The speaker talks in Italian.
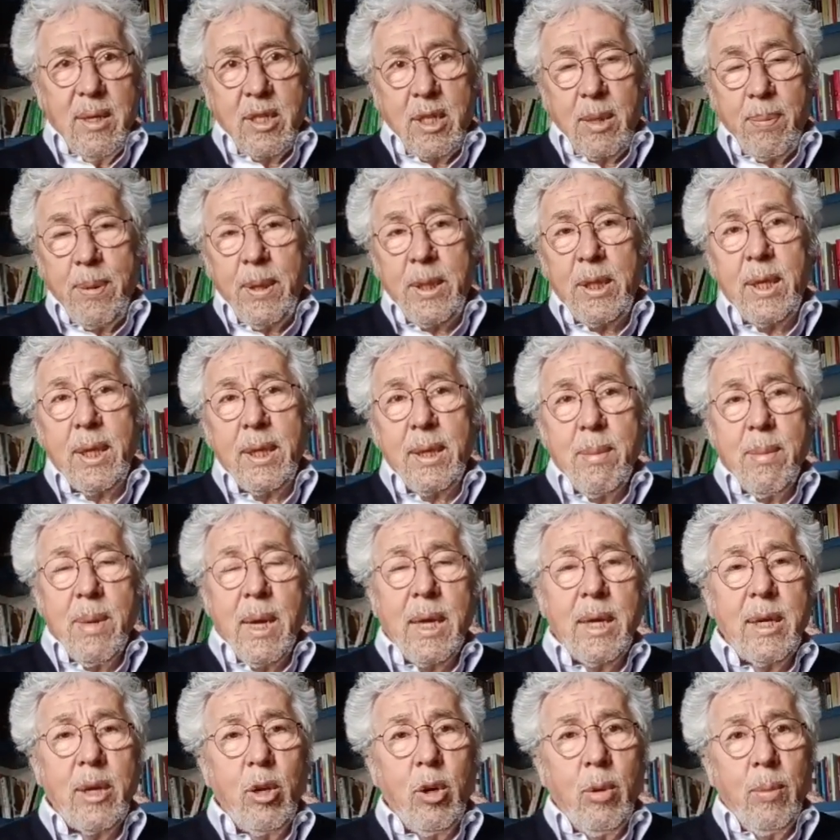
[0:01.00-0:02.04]
Sapete che
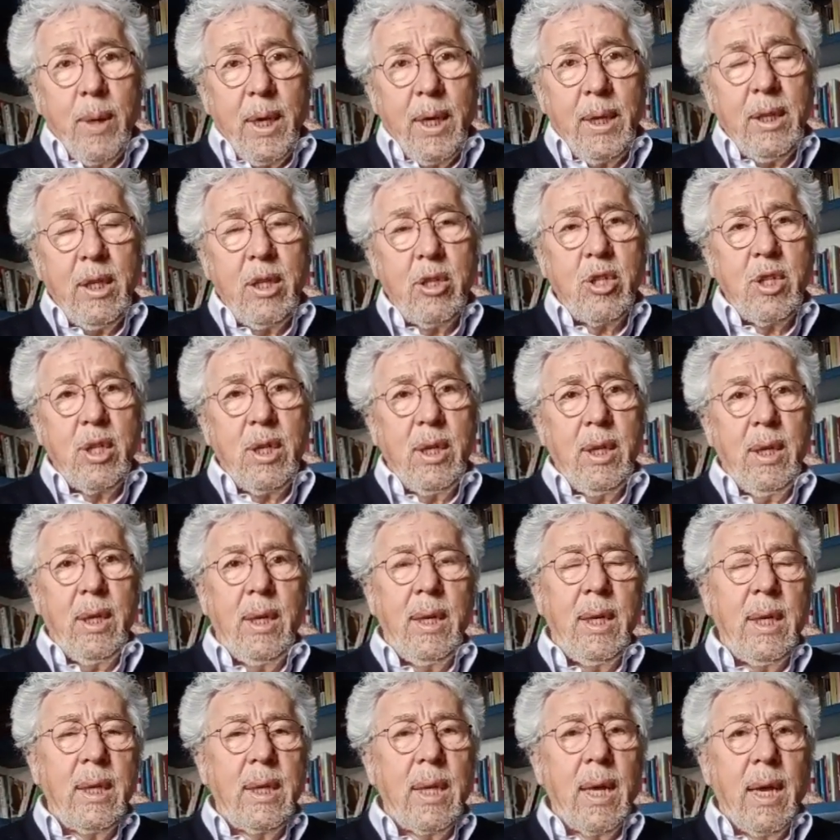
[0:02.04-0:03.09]
mancano medici
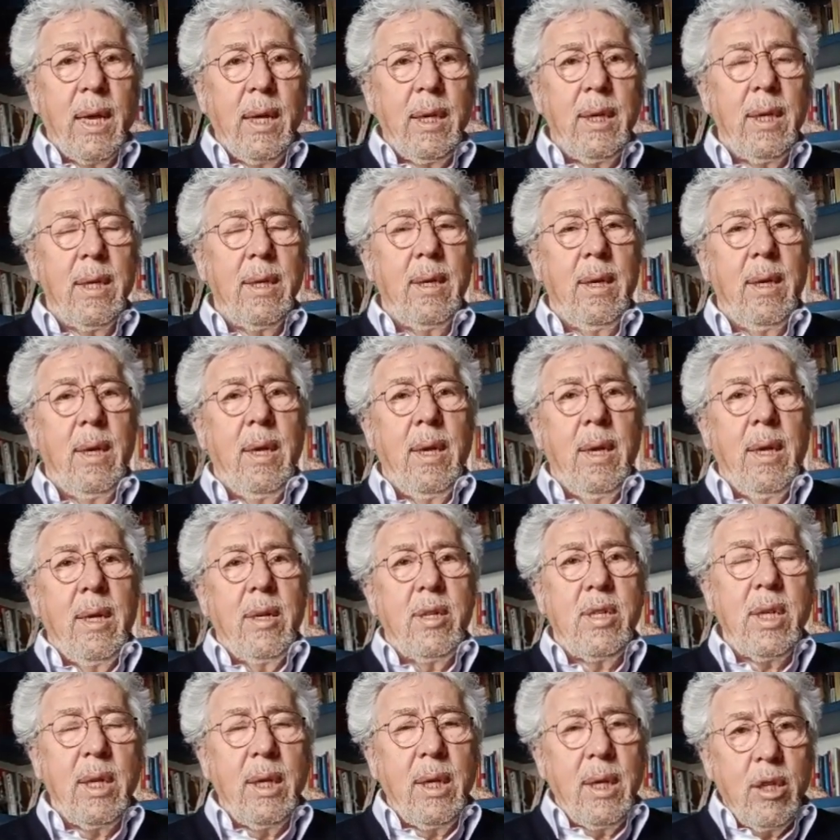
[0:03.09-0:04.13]
in Italia,
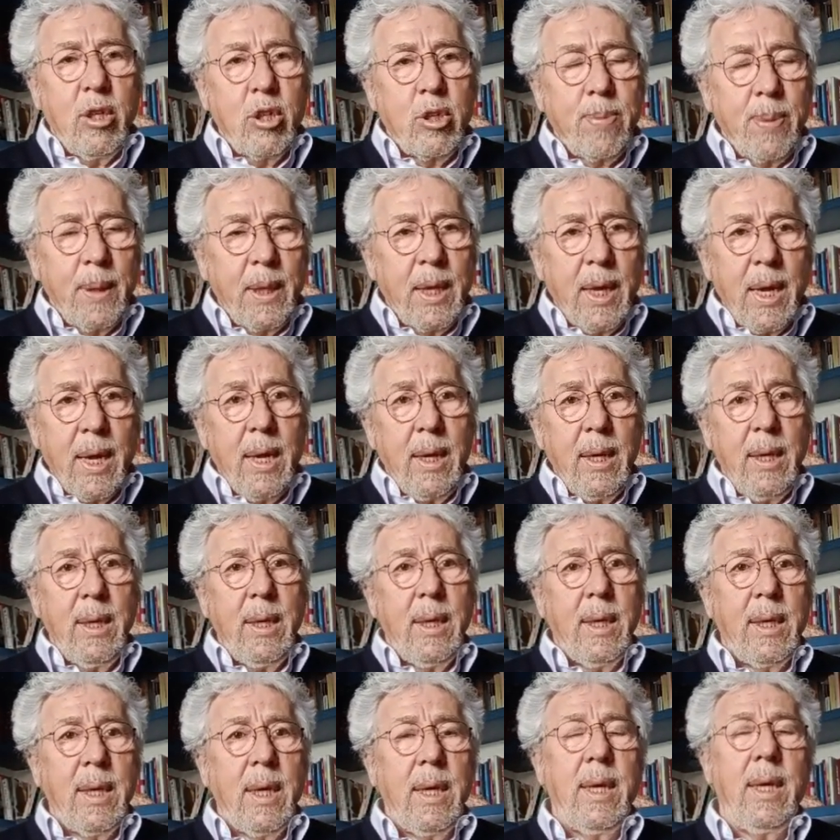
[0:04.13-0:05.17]
sia negli
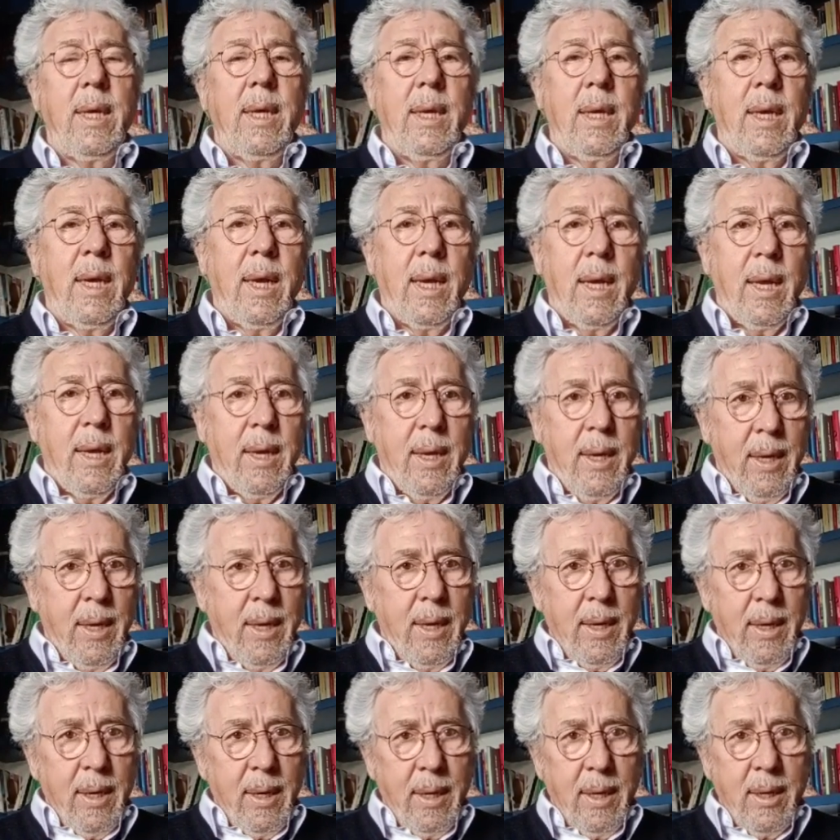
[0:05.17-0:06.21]
ospedali che nella
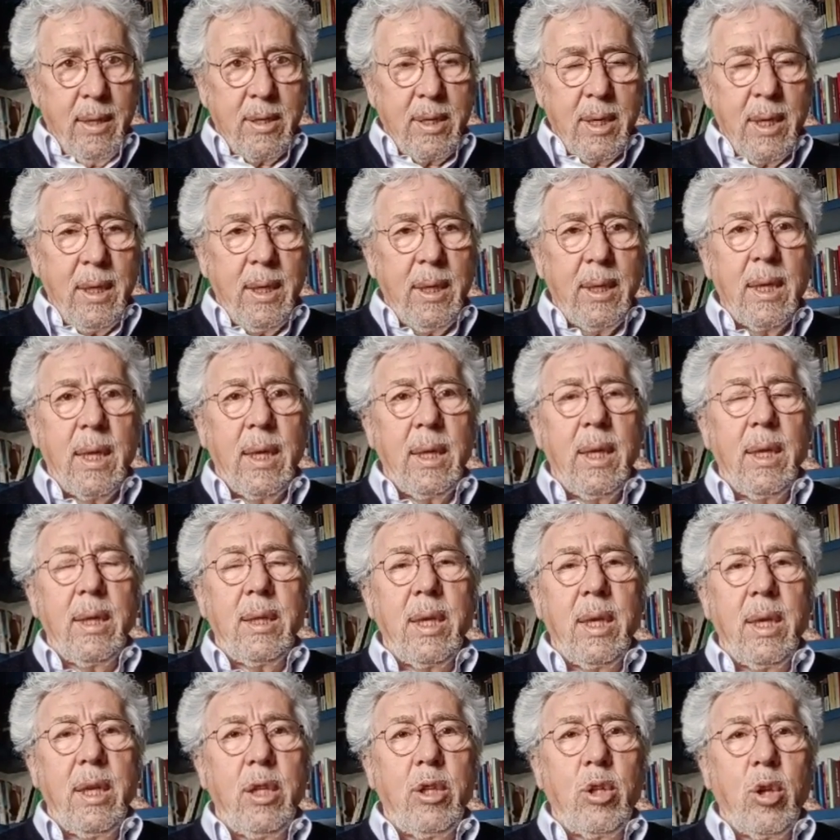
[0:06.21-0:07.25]
eh, sanità del
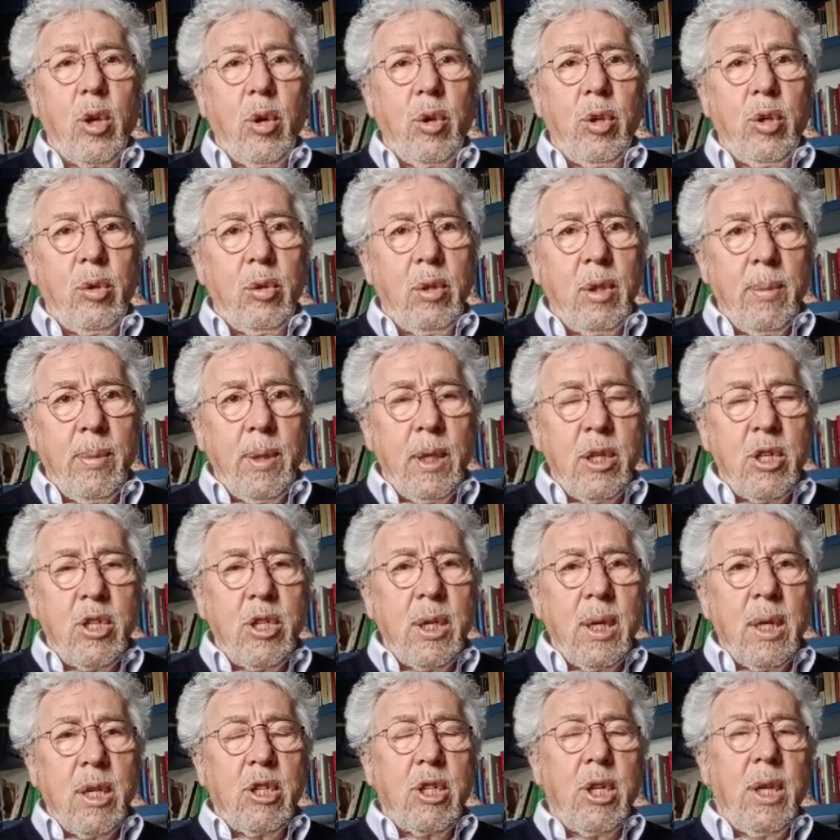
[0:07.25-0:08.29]
territorio di
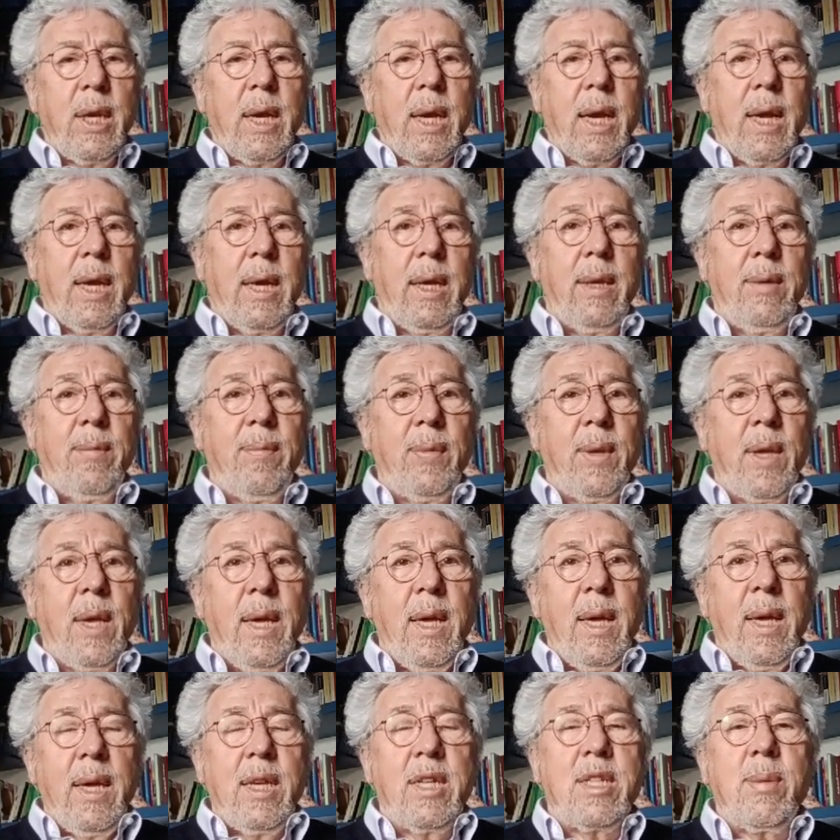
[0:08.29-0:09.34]
medicina generale.
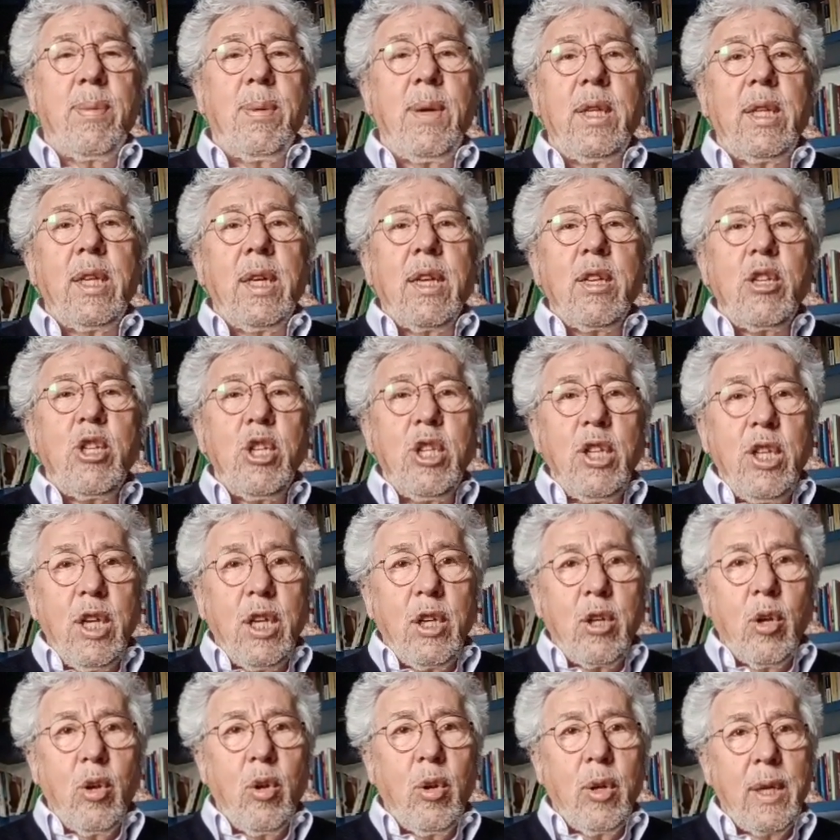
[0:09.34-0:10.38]
E sapete che ci
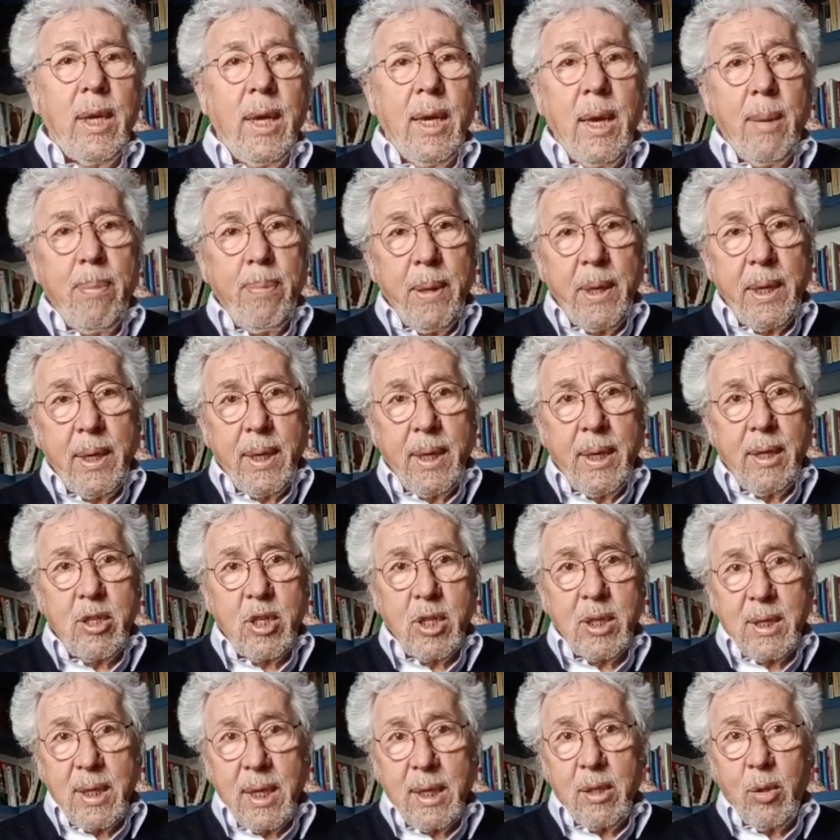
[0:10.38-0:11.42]
dicono che è perché
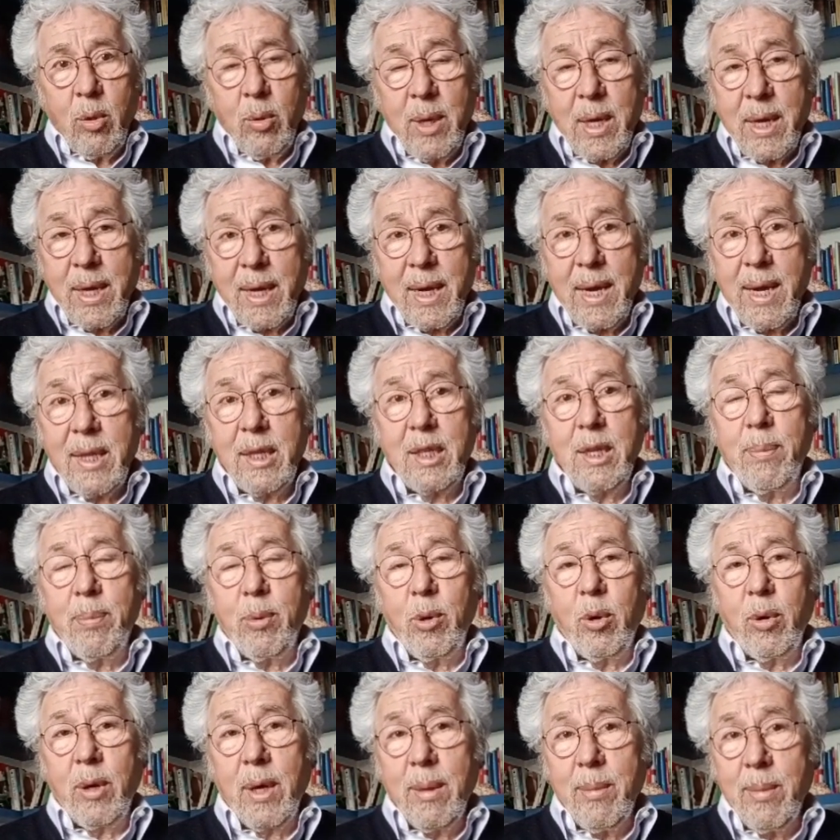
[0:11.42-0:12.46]
c'è stata un'errata
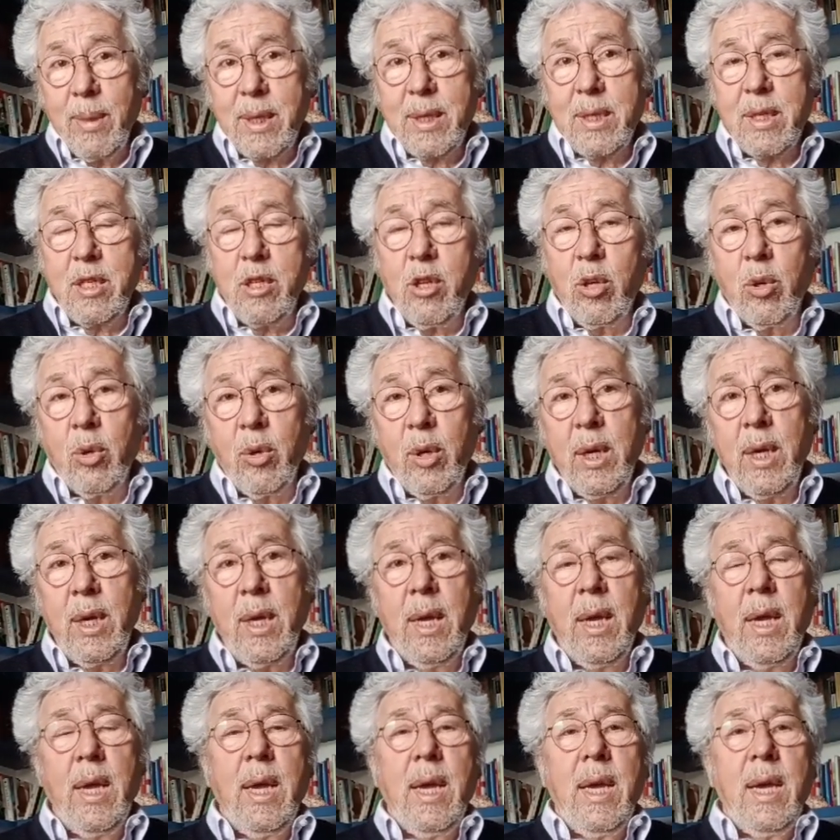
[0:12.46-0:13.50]
programmazione
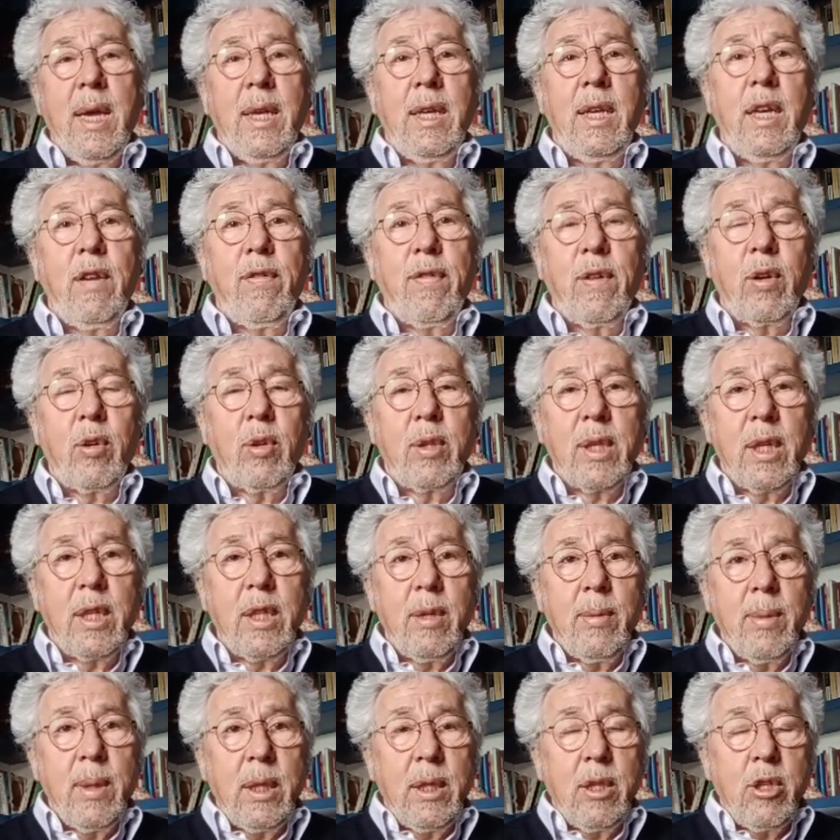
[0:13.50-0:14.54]
nelle facoltà
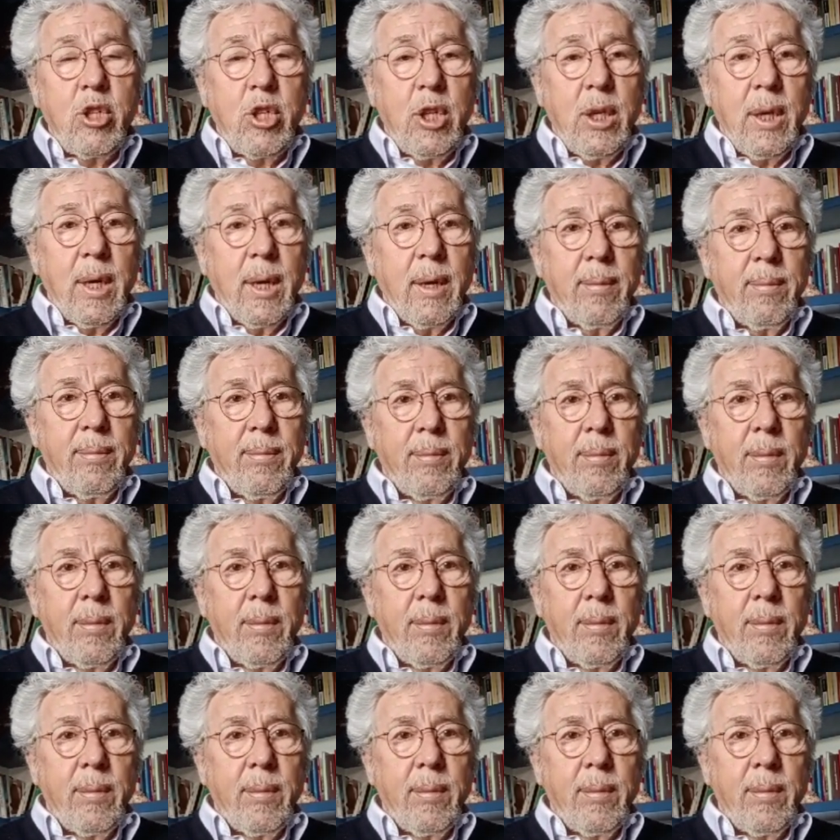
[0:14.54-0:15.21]
di medicina.